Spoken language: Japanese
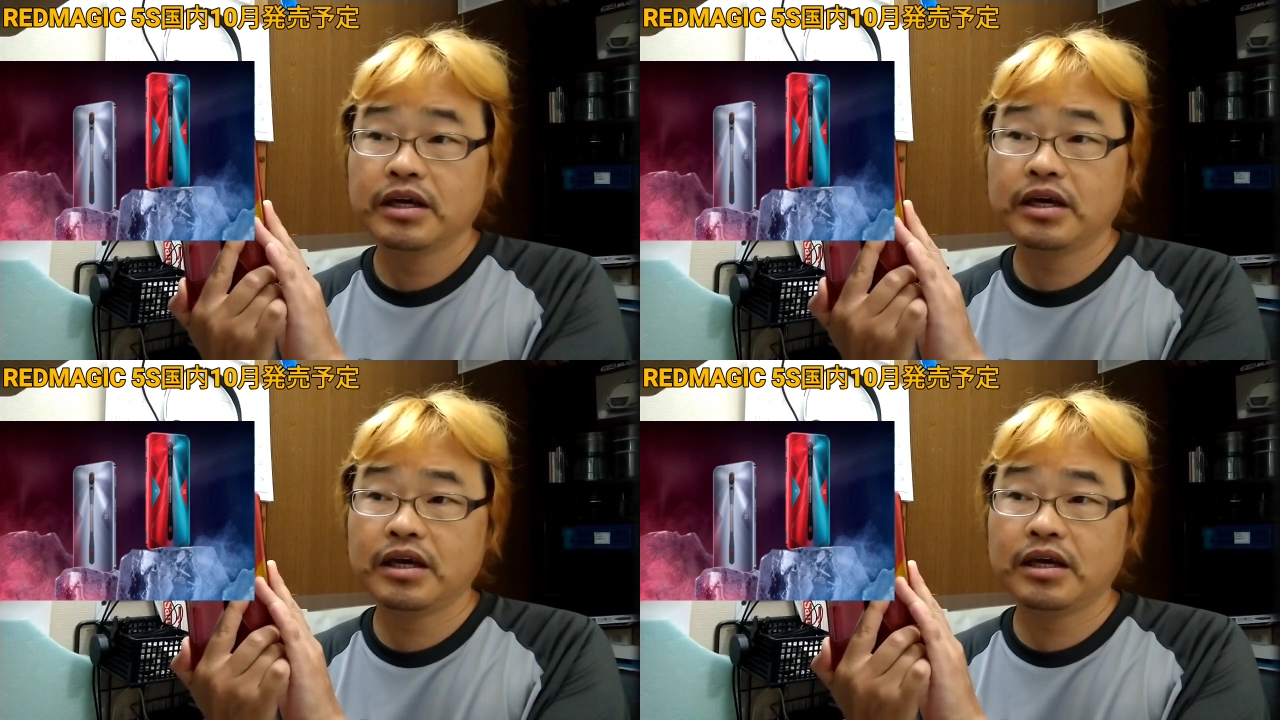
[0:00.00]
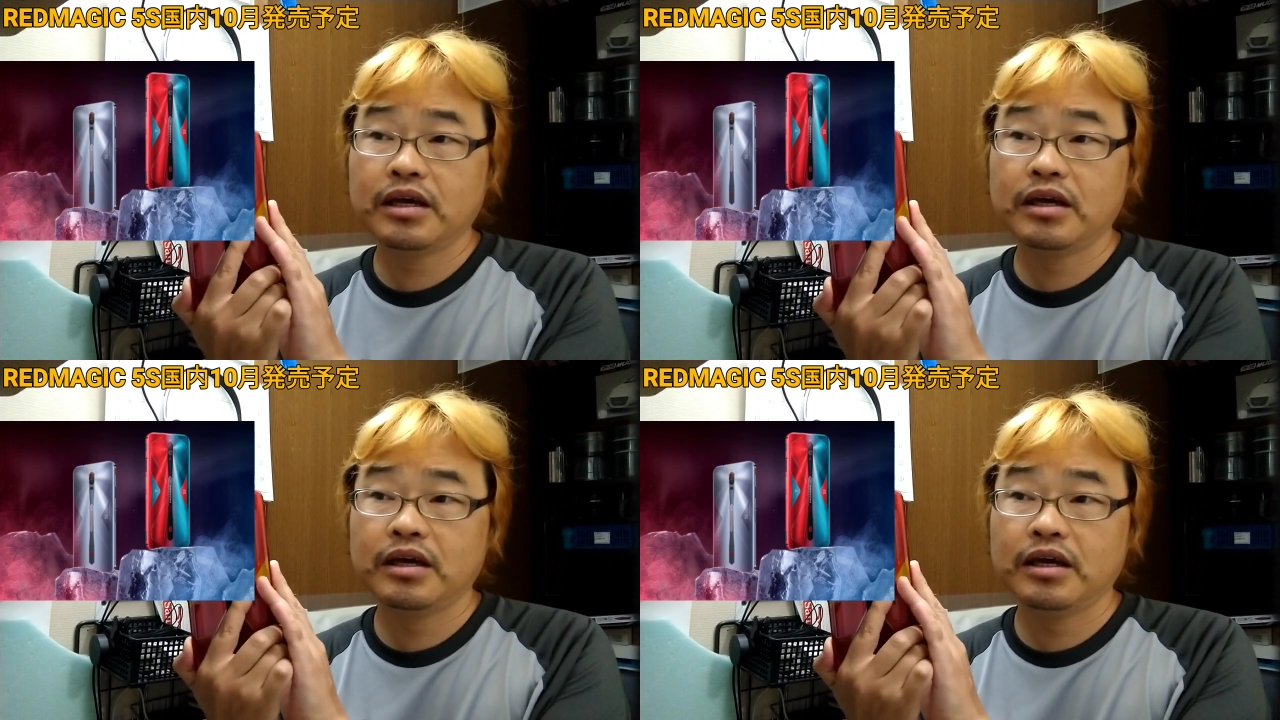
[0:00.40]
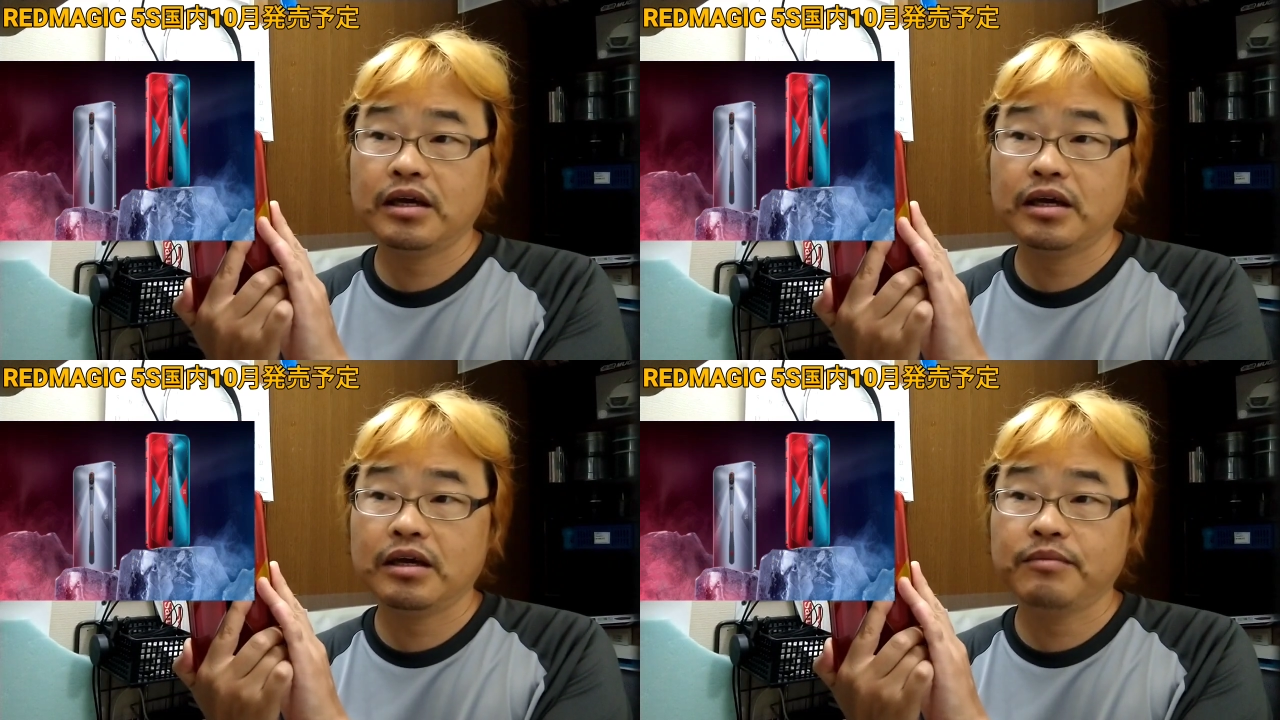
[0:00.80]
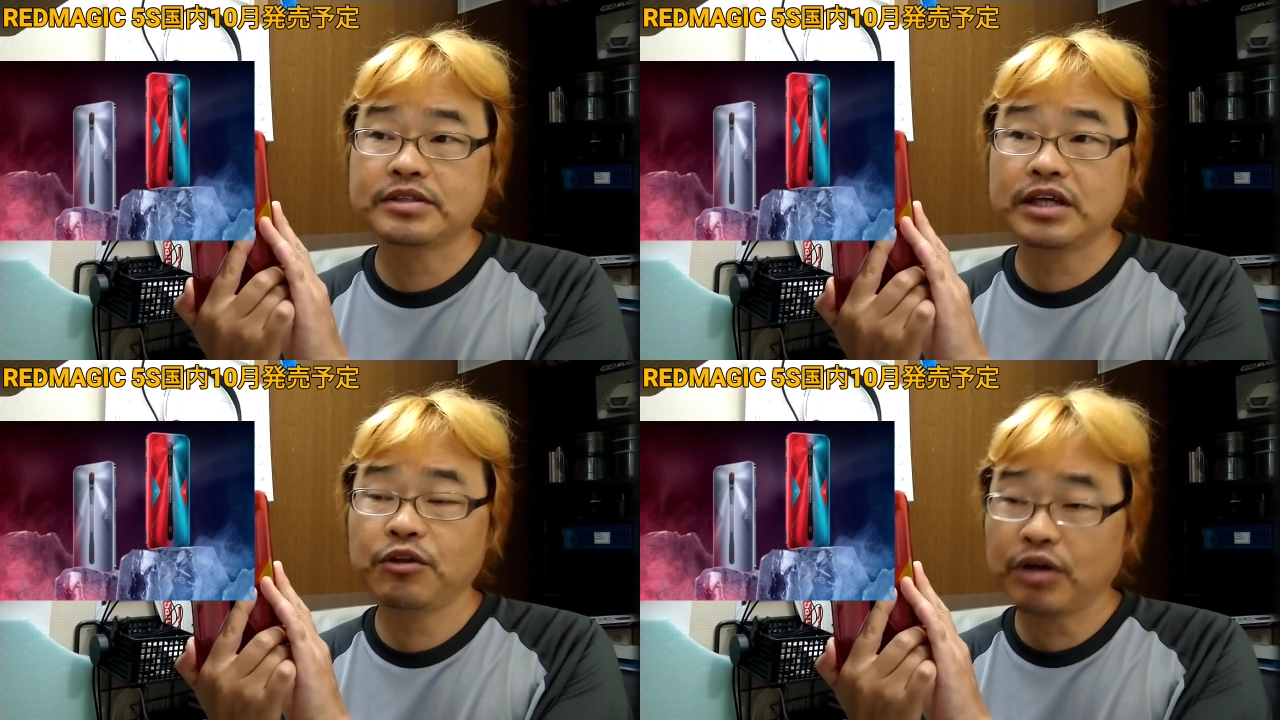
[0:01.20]
あ、えー、
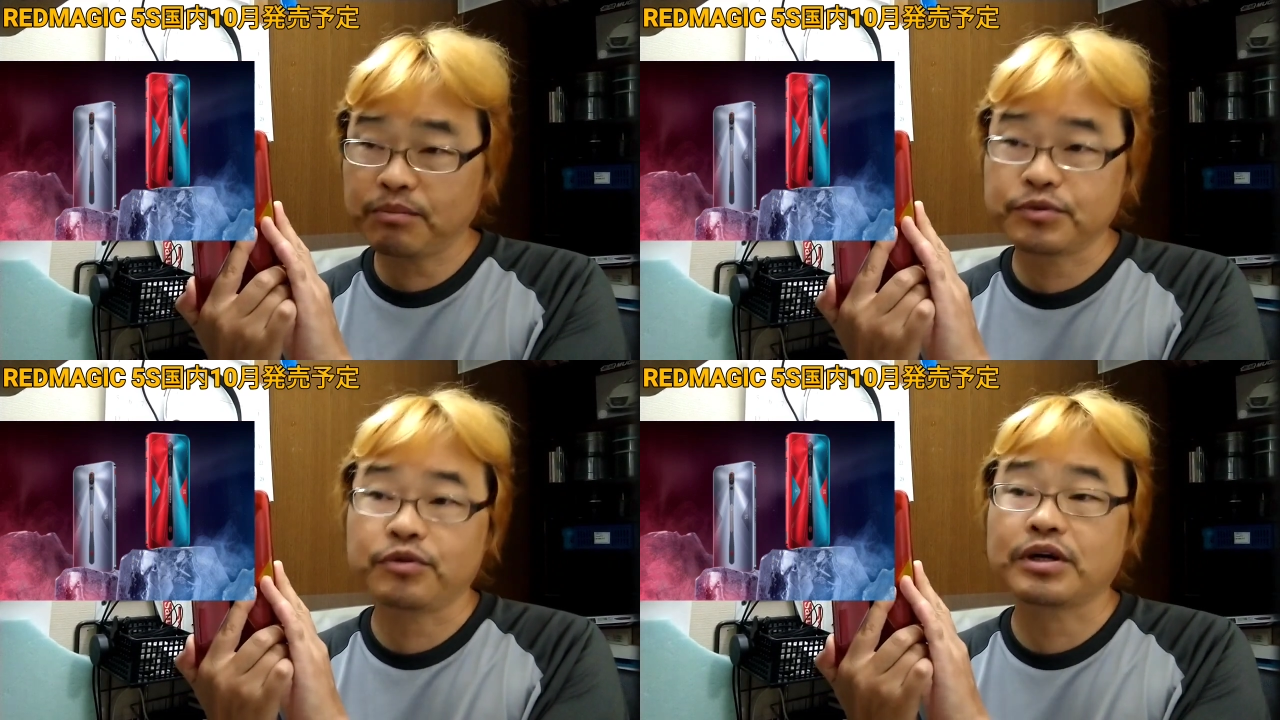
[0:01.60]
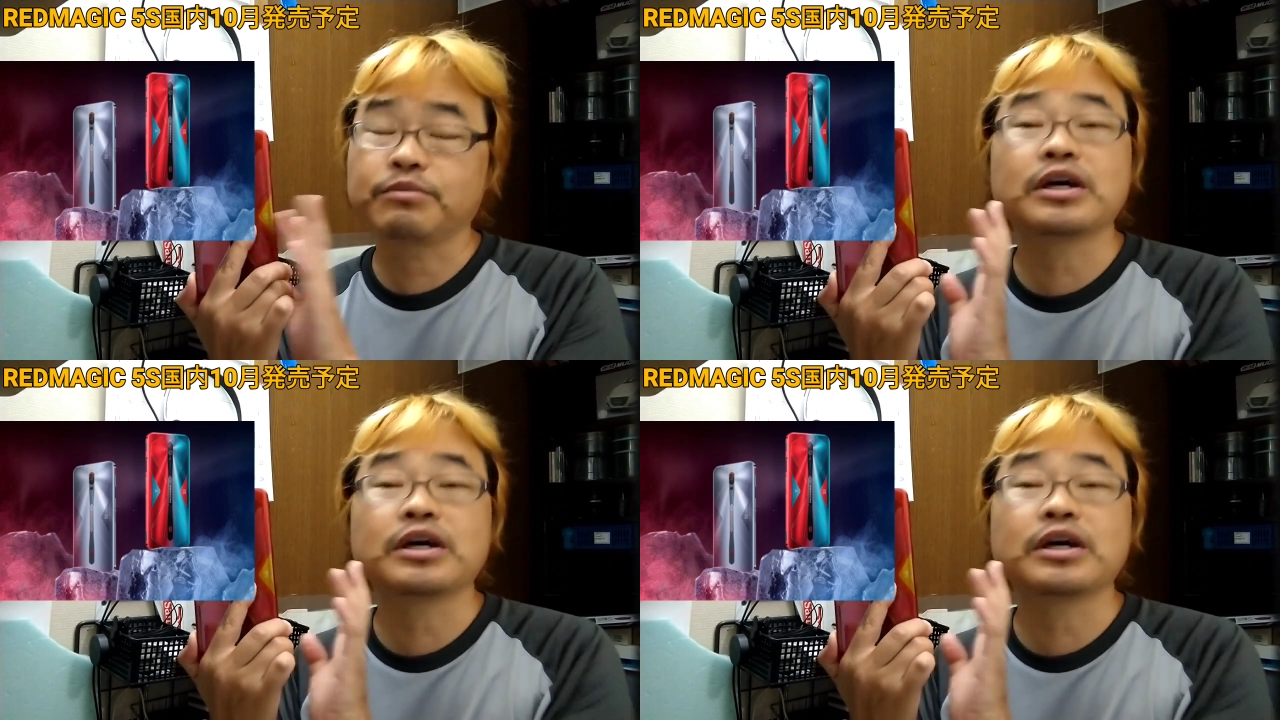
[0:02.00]
まあ、性能アップというか、